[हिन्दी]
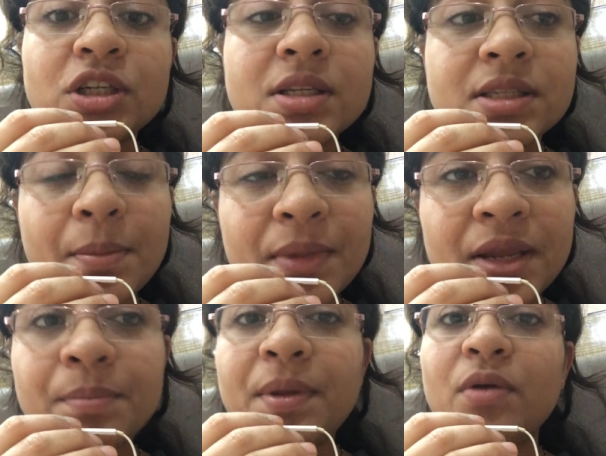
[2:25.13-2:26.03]

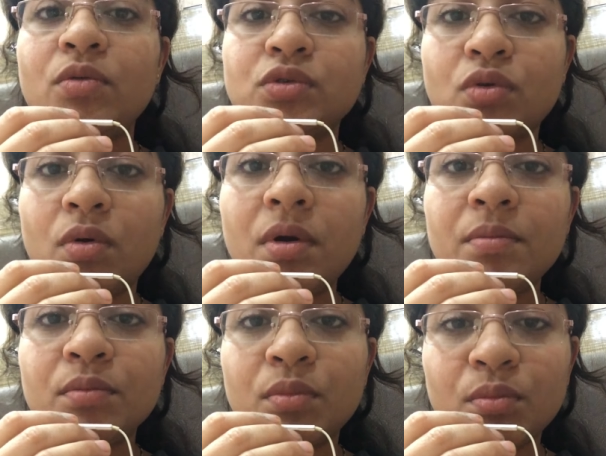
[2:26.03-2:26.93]
ज़मीन पे उसको
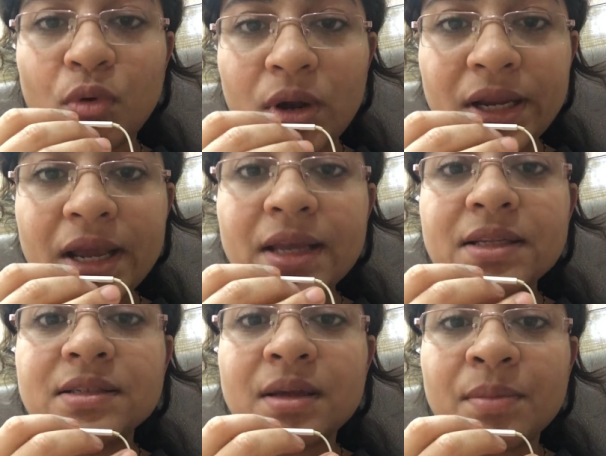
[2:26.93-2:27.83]
बोलिए कि
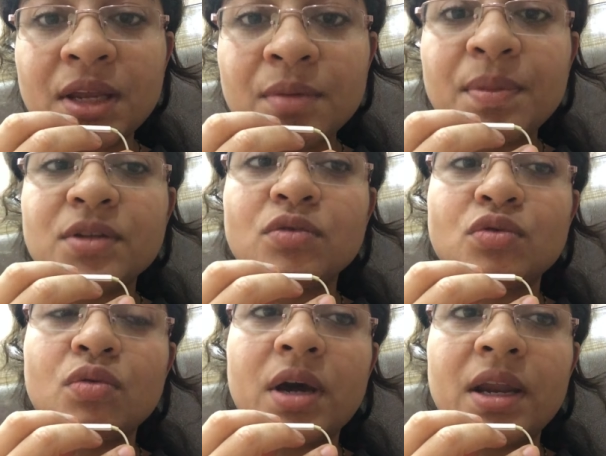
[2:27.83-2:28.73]
ज़मीन पे
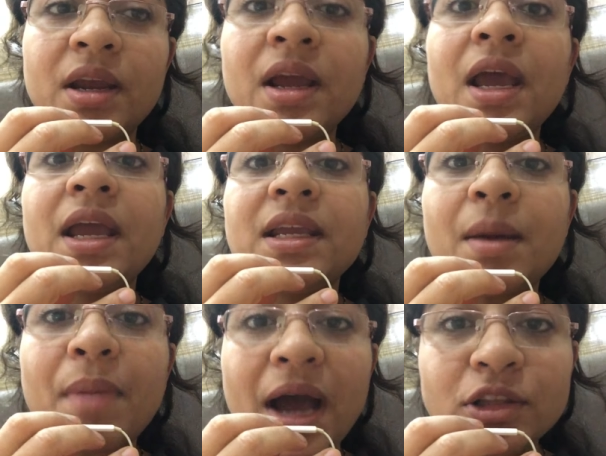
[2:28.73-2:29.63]
सुसु करे
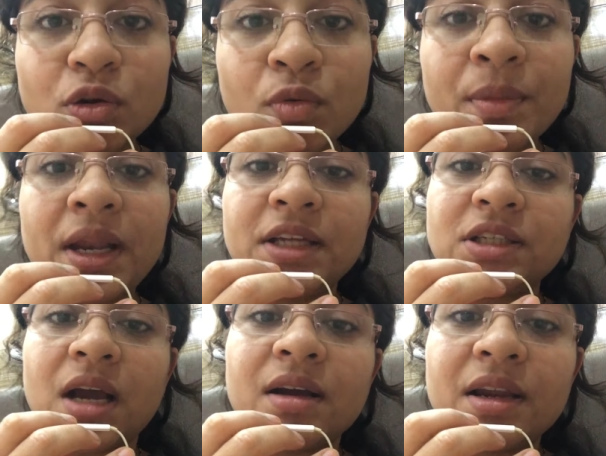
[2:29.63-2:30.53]
या बाथरूम में ले
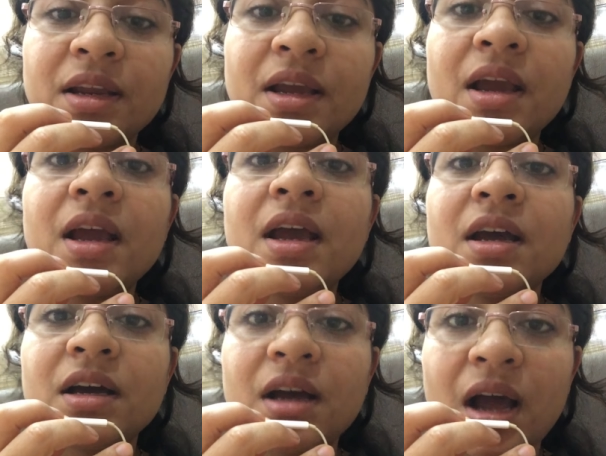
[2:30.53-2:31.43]
जा कर के
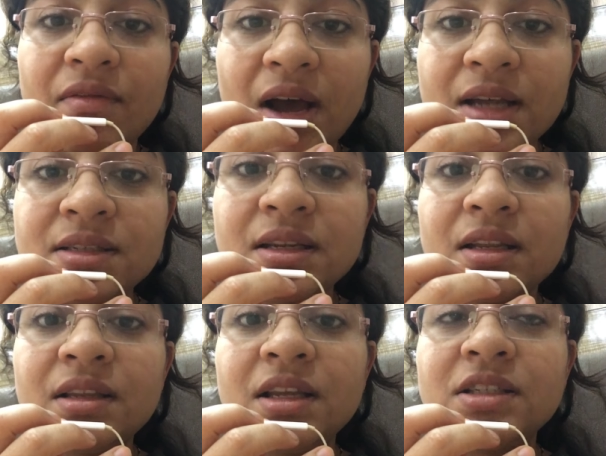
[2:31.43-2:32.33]
आवाज़
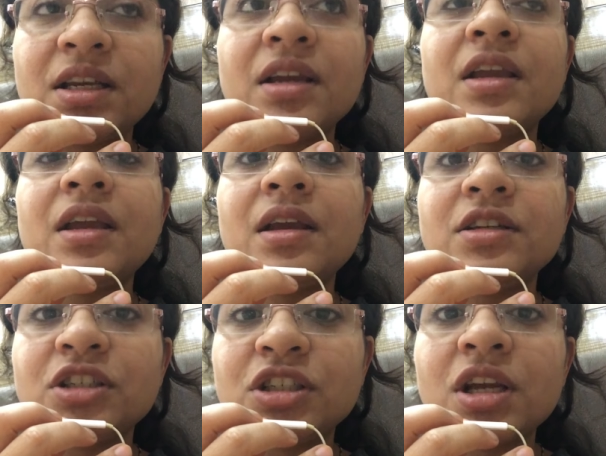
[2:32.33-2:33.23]
दीजिए कि
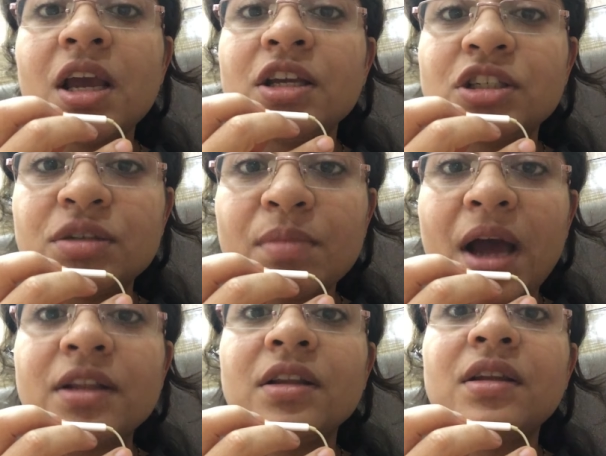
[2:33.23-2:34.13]

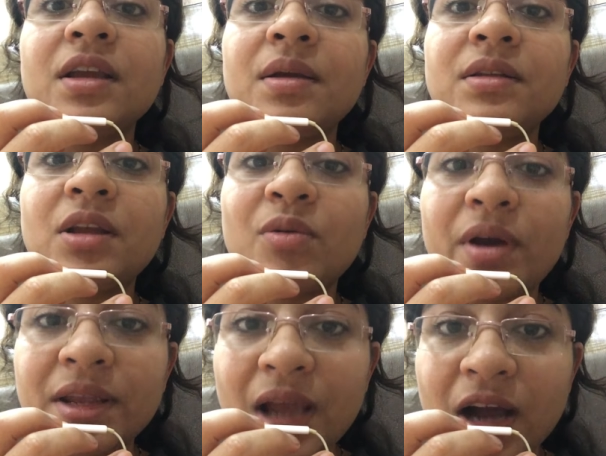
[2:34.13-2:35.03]
बात कि देखो
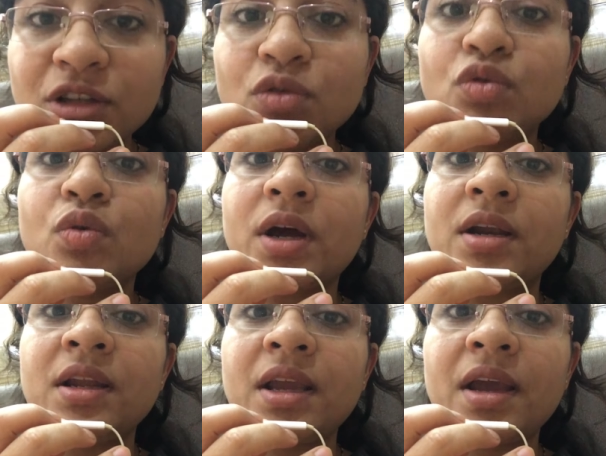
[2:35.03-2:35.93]
यहाँ सुसु
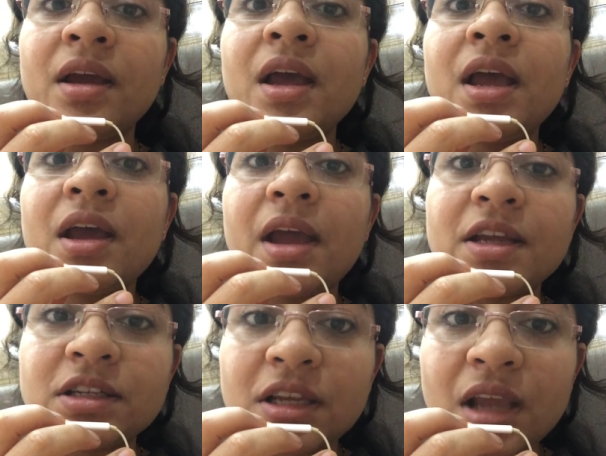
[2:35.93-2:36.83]
करनी है
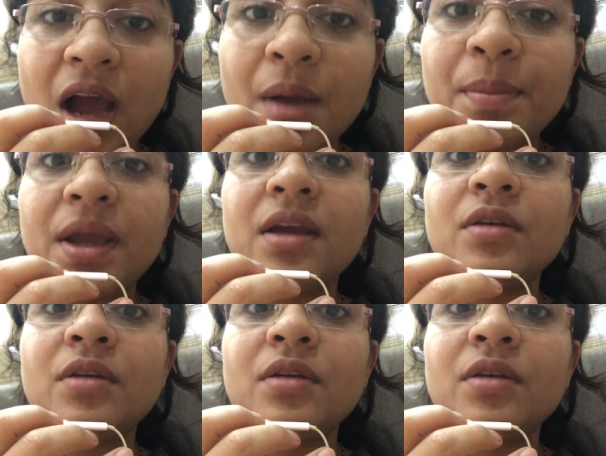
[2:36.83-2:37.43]
ऐसे यहाँ पे